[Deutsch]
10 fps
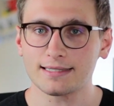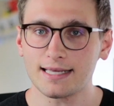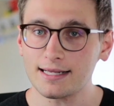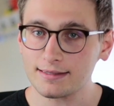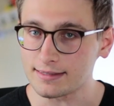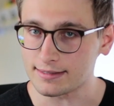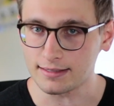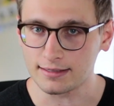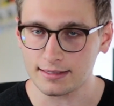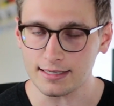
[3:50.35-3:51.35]
selten
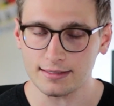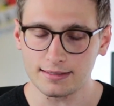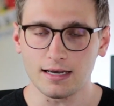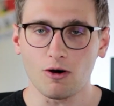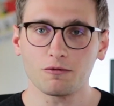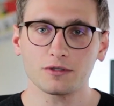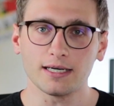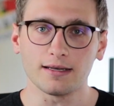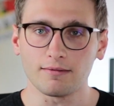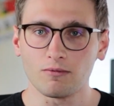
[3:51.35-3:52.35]
sind, dass diese
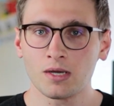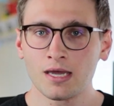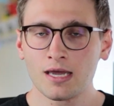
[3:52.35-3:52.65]
auftreten.